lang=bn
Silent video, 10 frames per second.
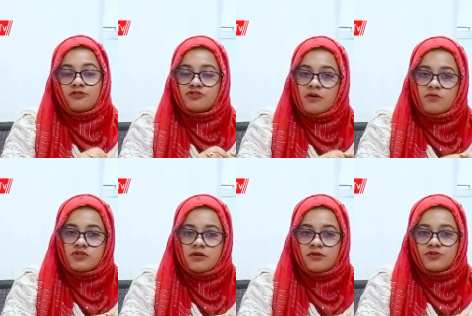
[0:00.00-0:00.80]
কিন্তু
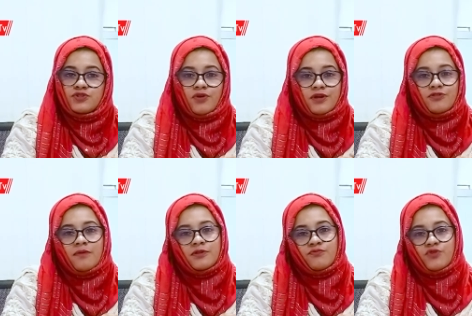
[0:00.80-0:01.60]
সমস্যা হলো জ্বরে তো
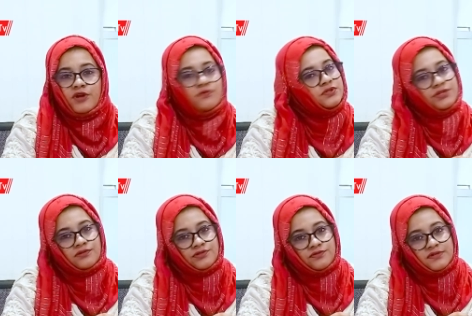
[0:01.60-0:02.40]
আমাদের মুখে রুচি
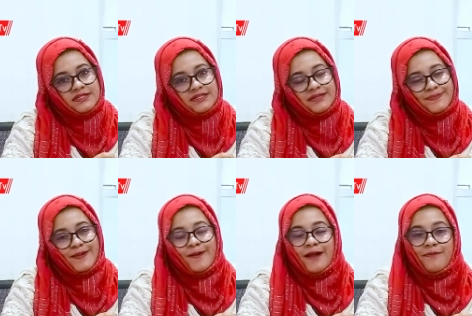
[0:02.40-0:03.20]
নষ্ট হয়ে যায়
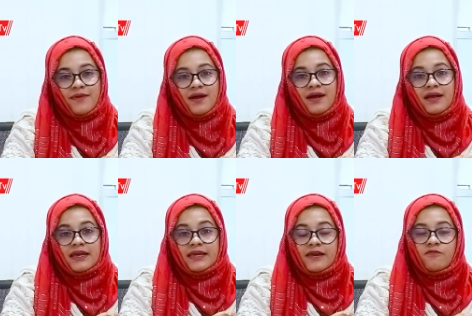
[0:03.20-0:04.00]
তাহলে আমরা
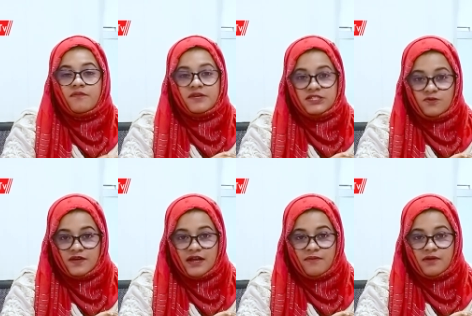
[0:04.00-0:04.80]
কি করে বেশি
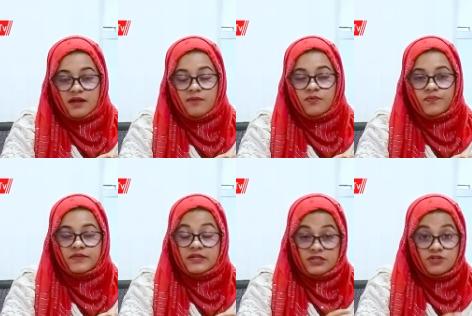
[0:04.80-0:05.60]
করে খাবার খাবো
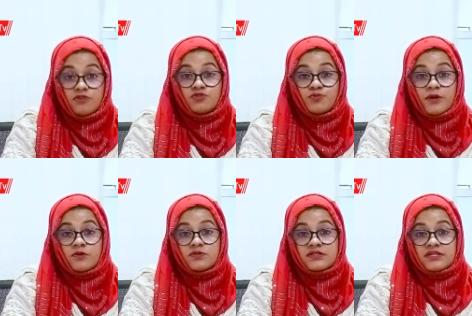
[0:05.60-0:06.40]
এটা সহজ
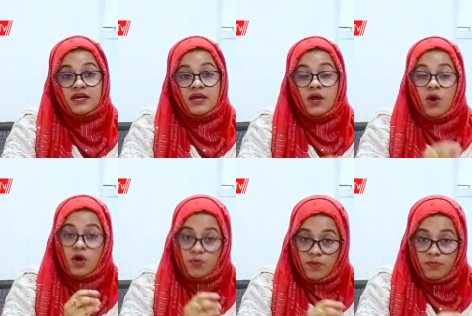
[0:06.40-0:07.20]
উপায় হচ্ছে
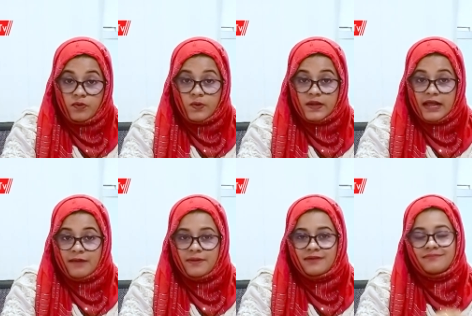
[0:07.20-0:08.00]
অল্প অল্প করে
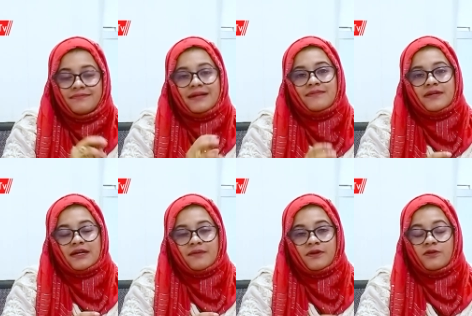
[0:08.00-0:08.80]
খাবেন বারবার
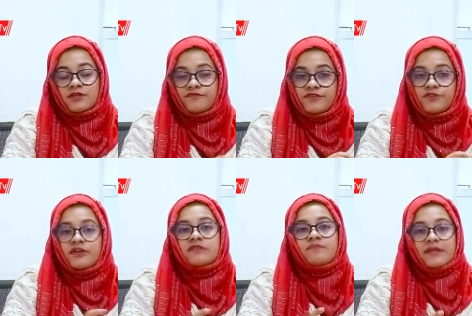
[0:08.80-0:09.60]
খাবেন অর্থাৎ
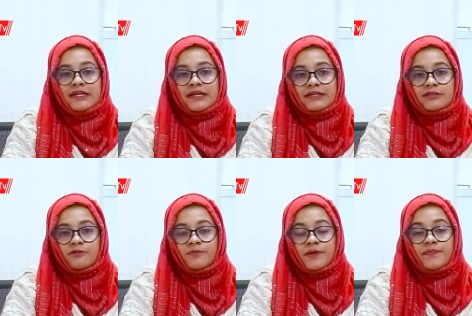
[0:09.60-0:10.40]
ফ্রিকুয়েন্ট মিল
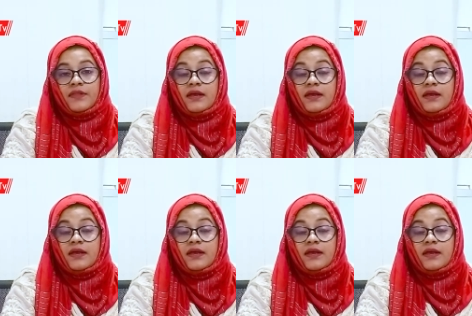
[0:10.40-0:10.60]
রাখতে হবে